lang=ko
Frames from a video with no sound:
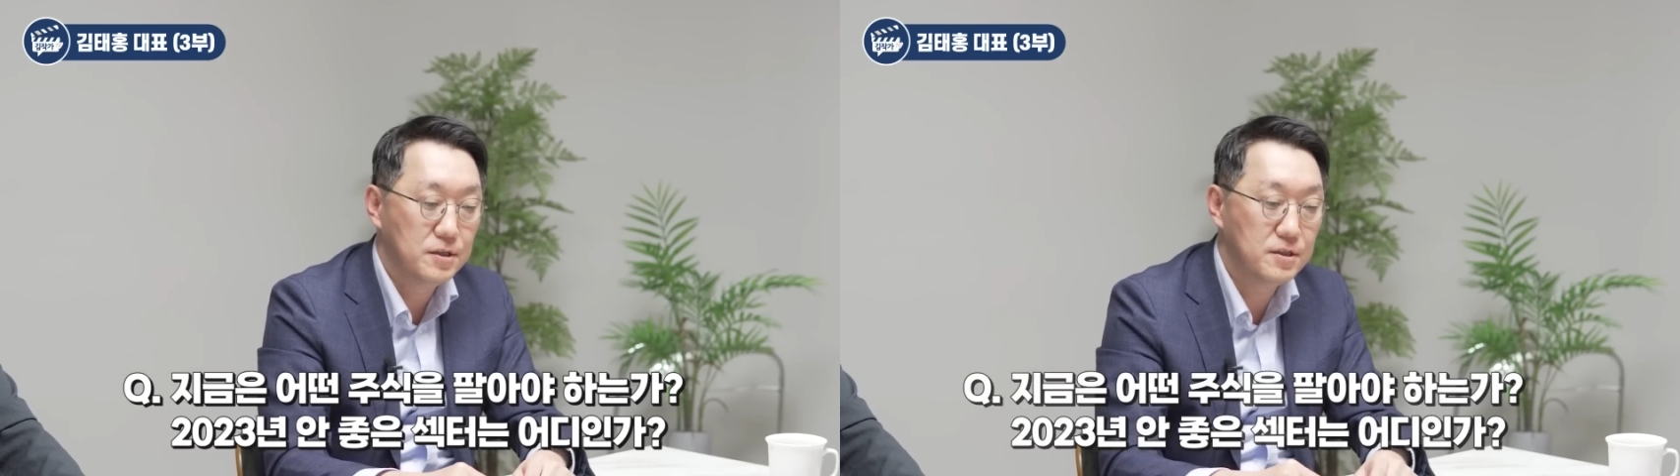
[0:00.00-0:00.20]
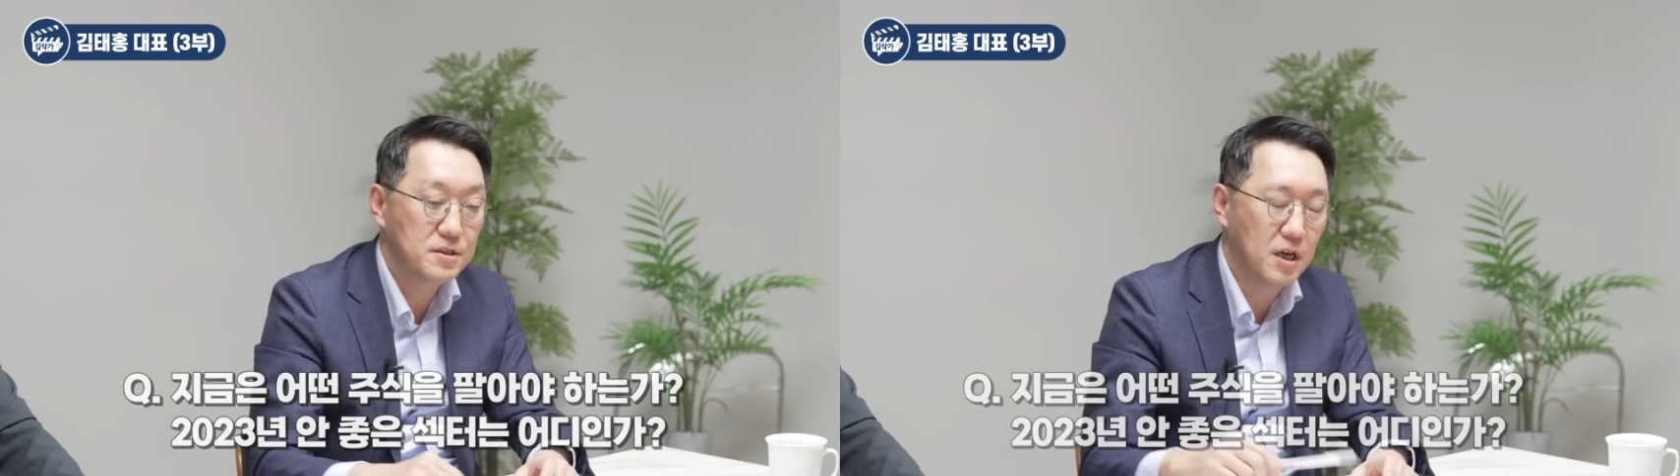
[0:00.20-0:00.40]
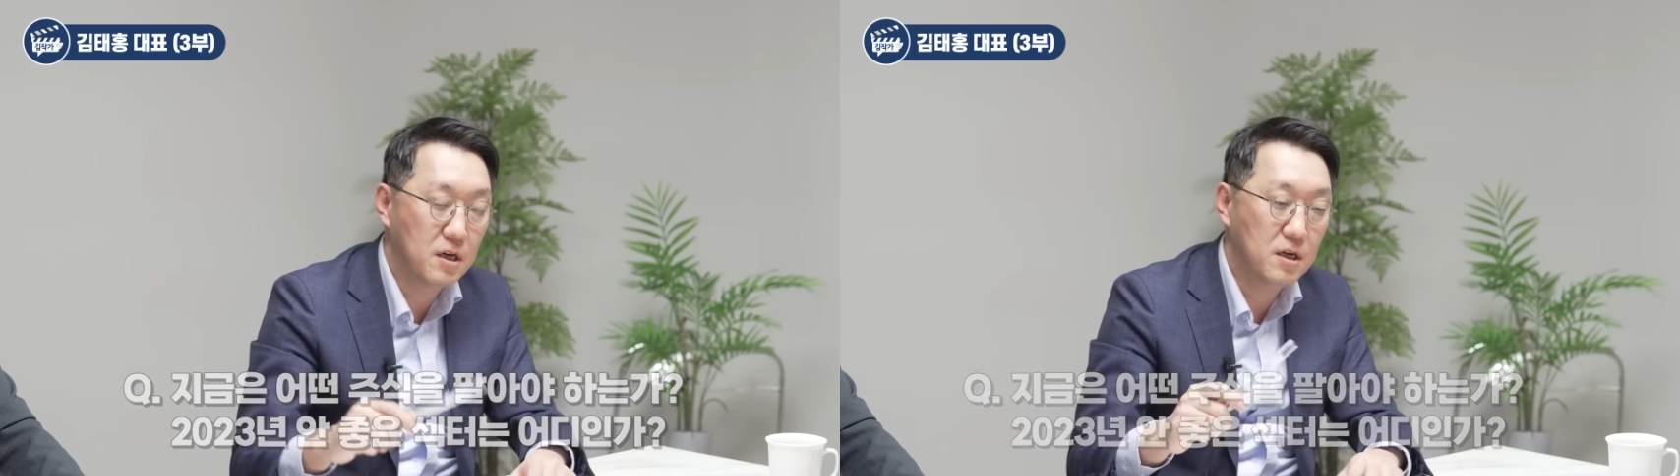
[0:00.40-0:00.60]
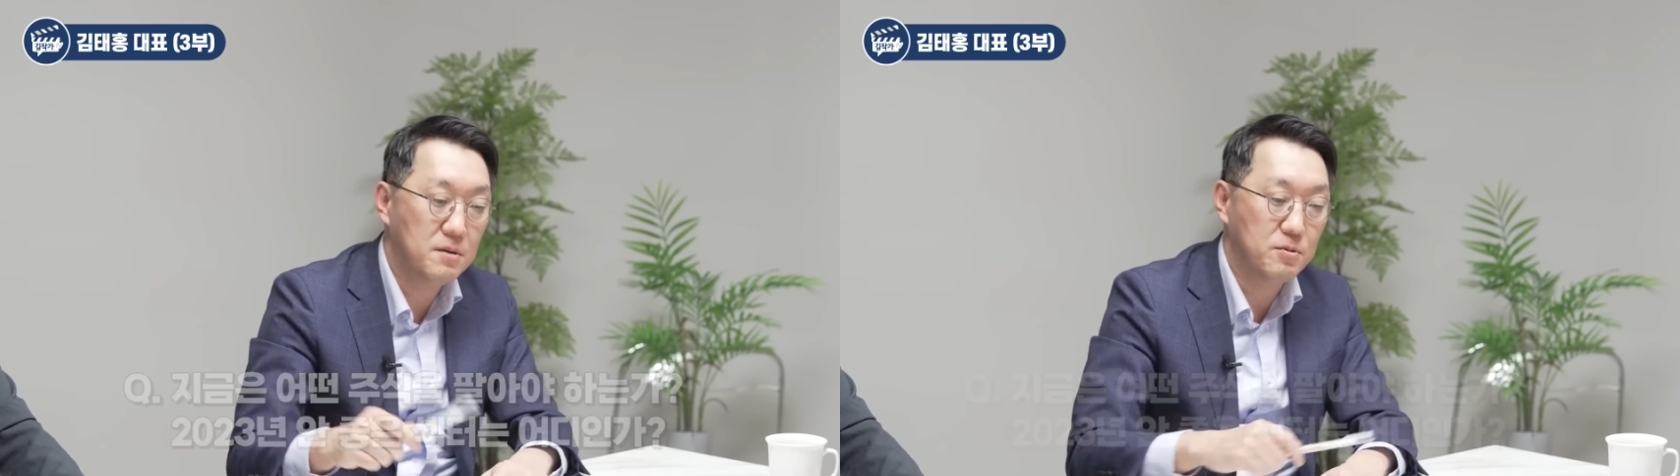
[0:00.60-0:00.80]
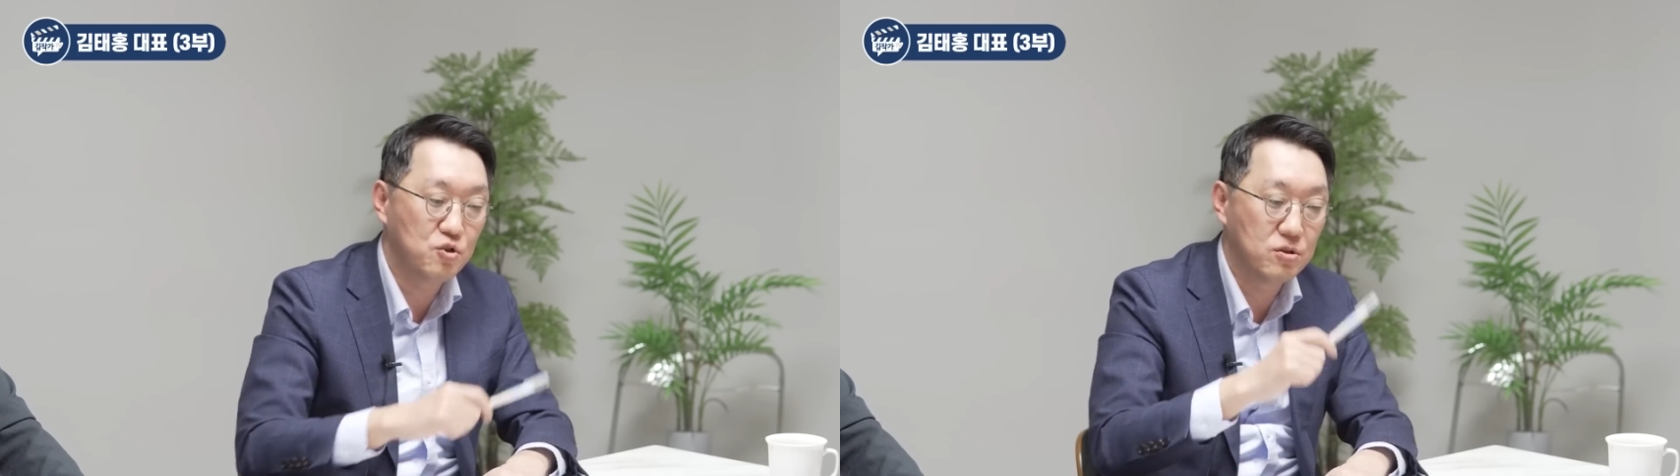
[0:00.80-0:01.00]
이제
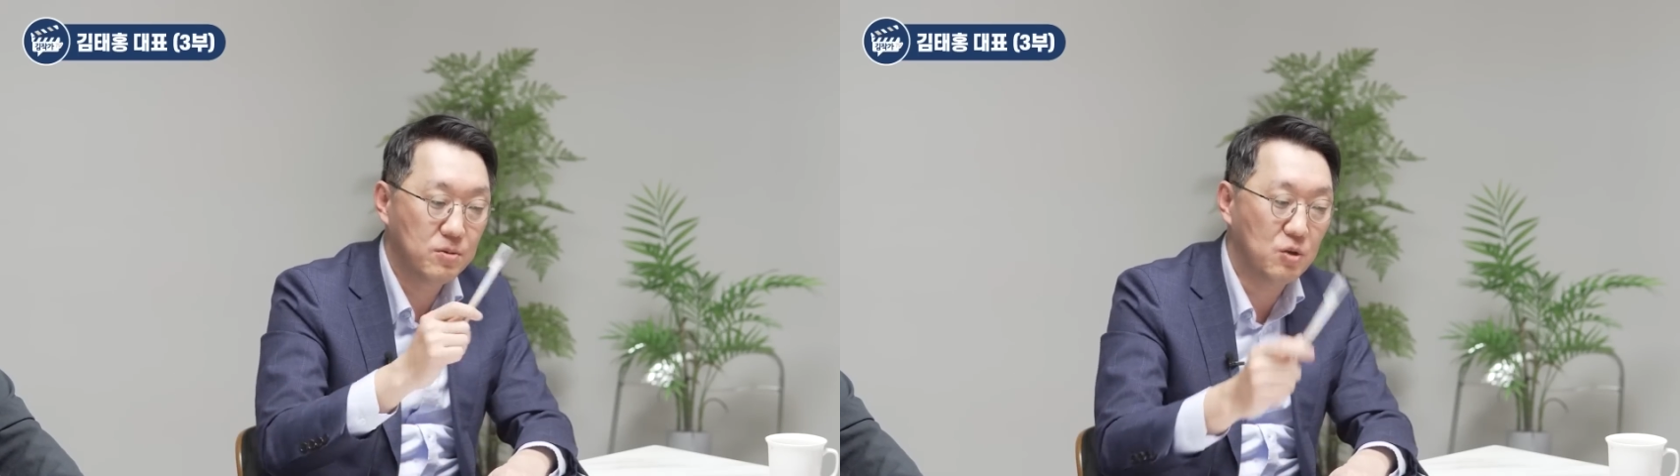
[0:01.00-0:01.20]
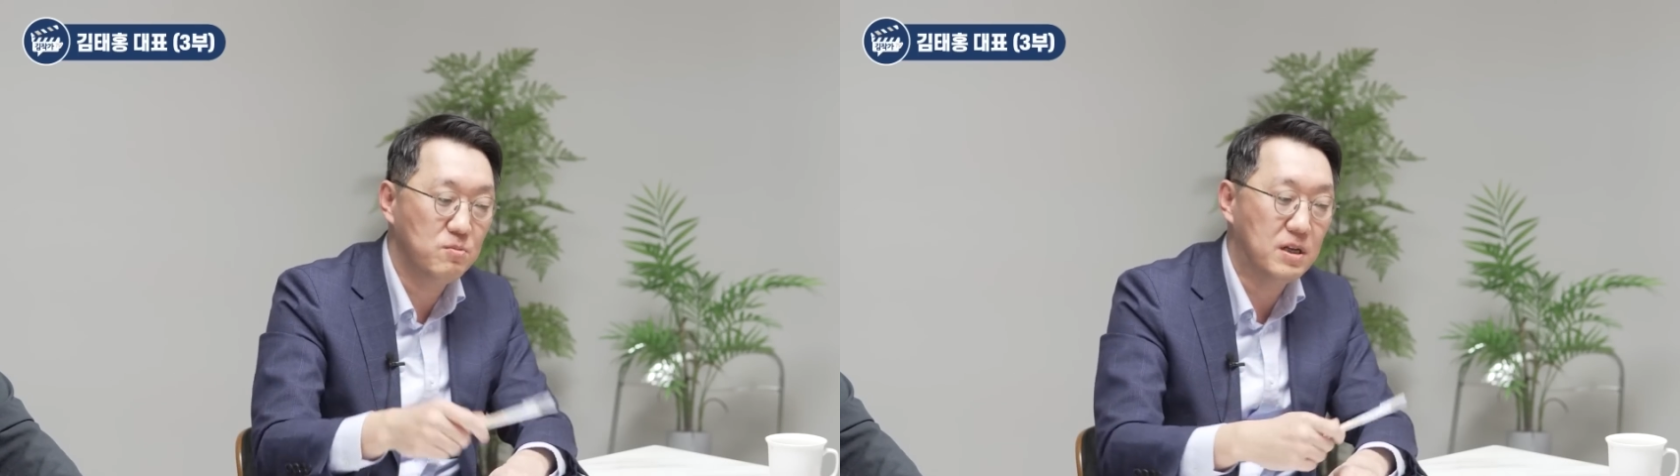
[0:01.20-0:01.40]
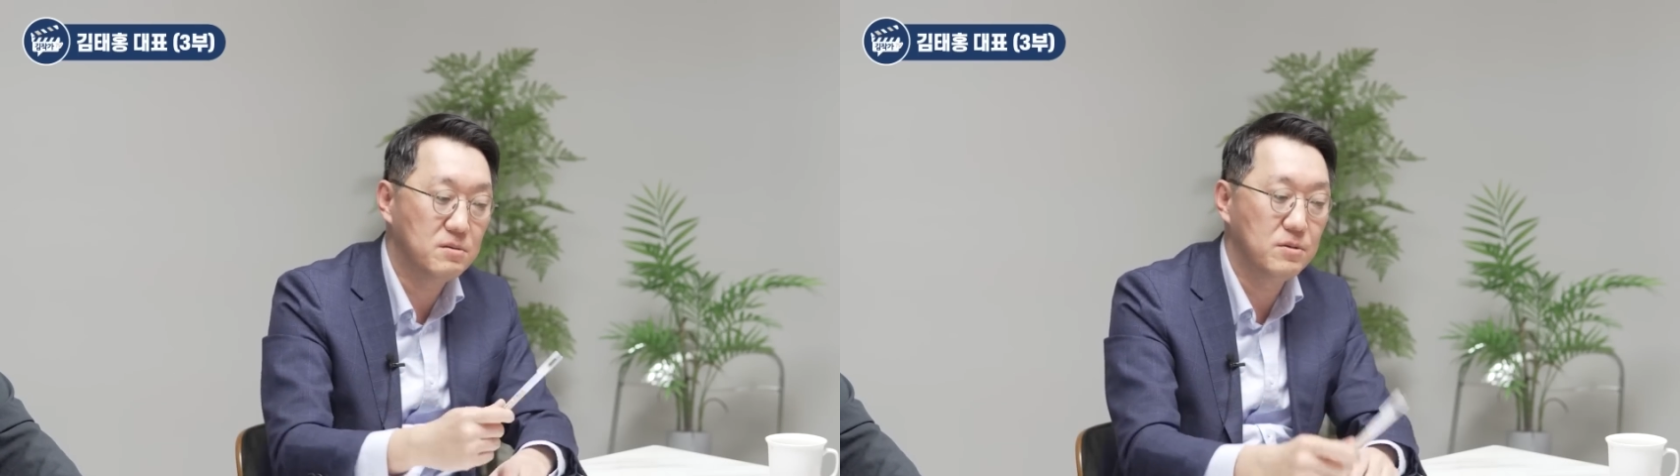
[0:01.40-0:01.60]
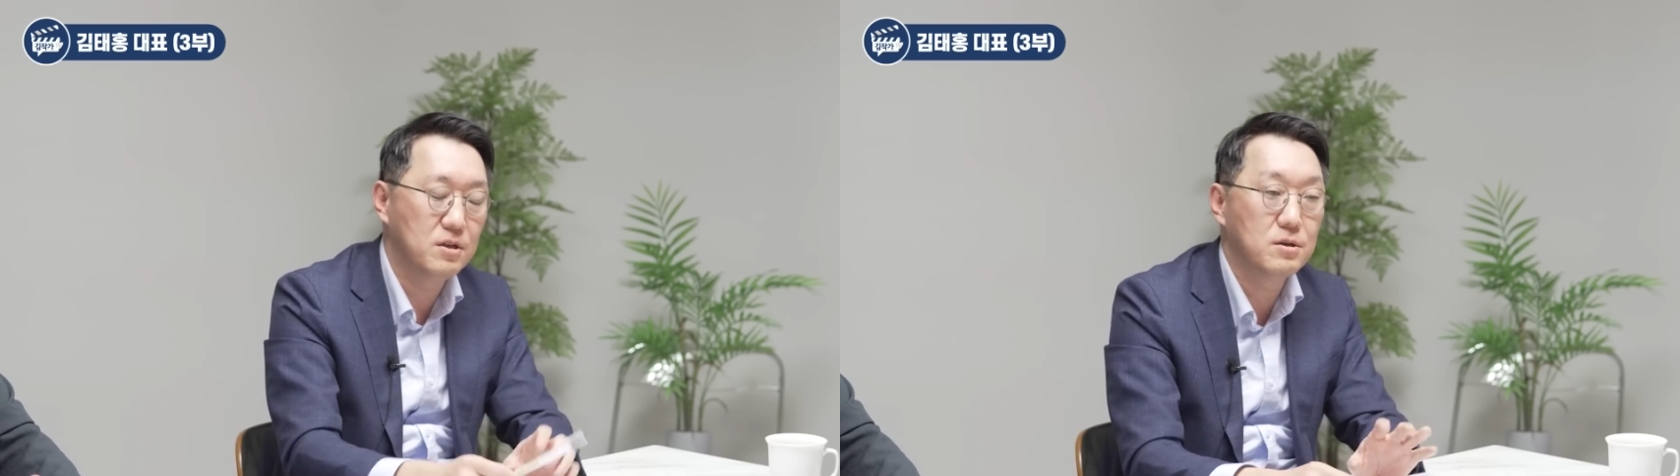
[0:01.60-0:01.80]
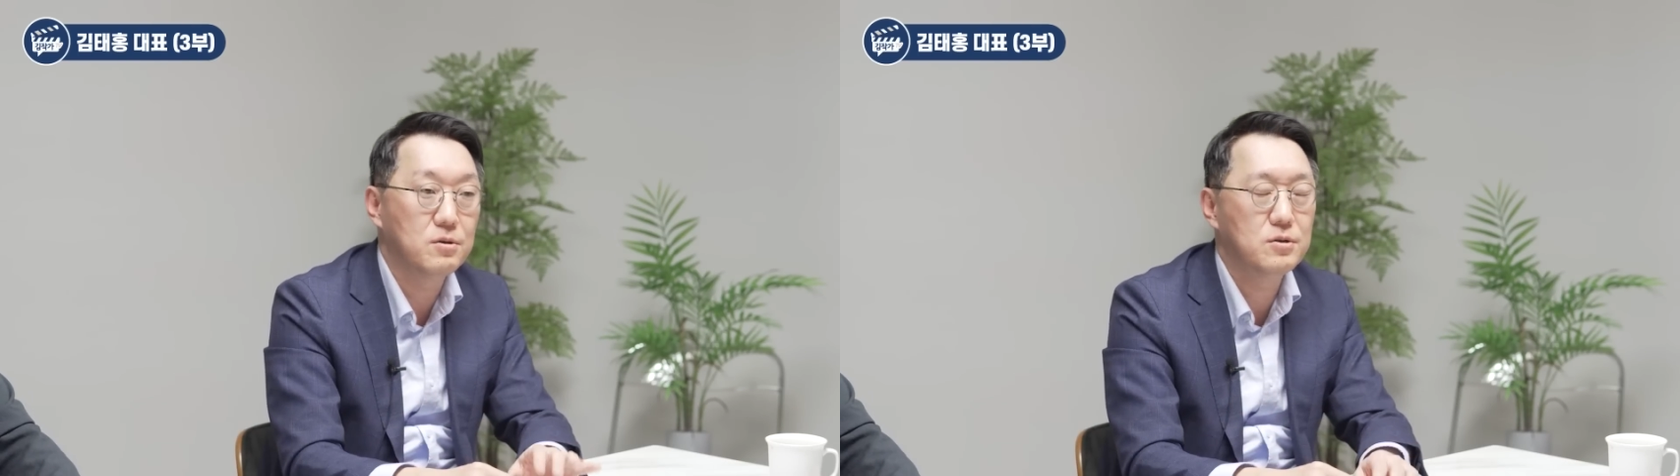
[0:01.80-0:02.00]
제가 지금 계속
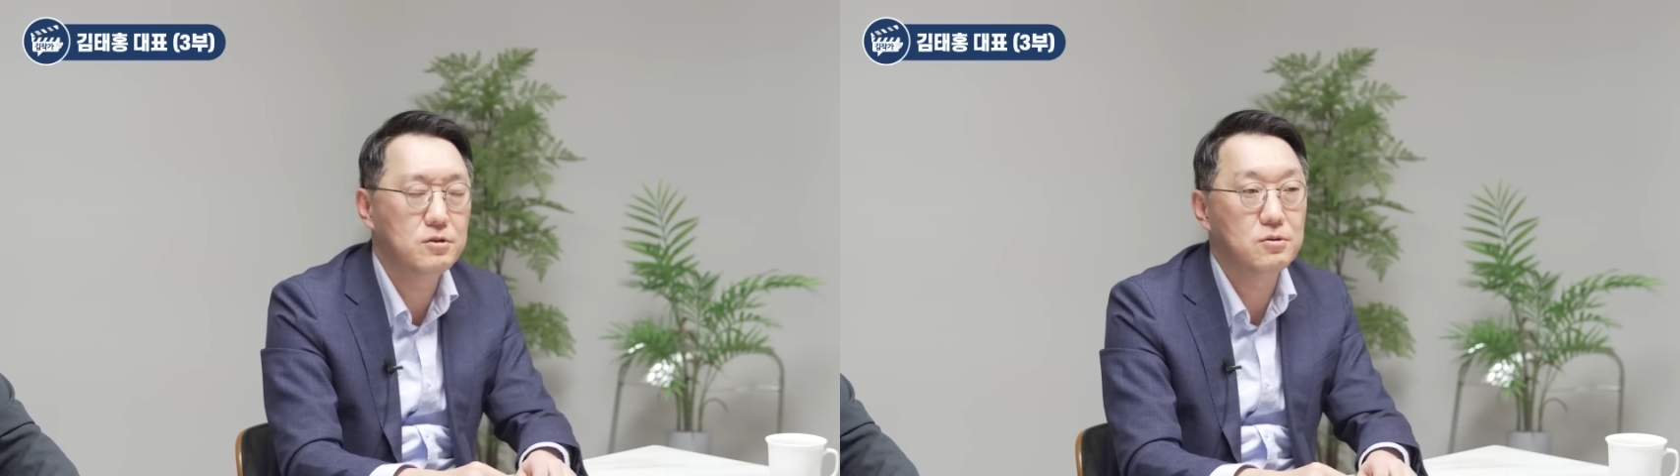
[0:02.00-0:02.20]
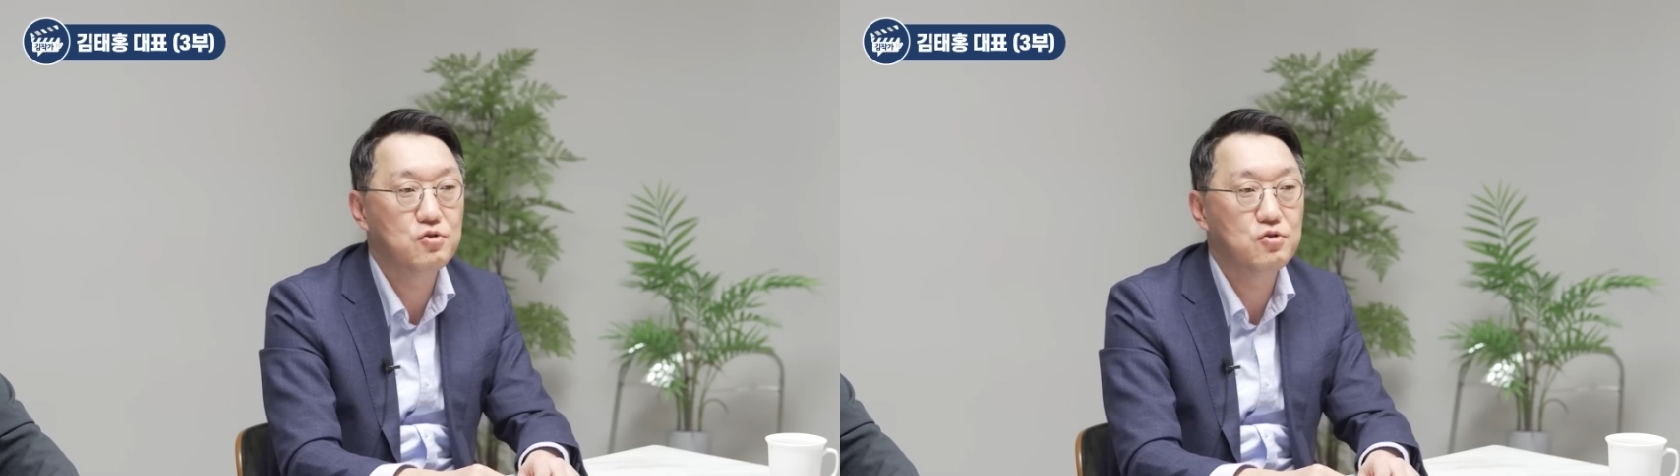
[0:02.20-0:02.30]
말씀드린 거는